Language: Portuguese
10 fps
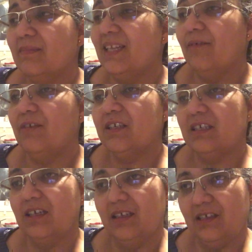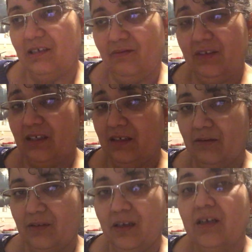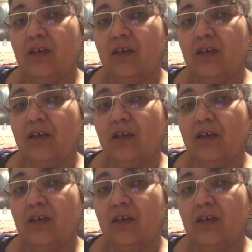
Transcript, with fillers: deficientes físicos.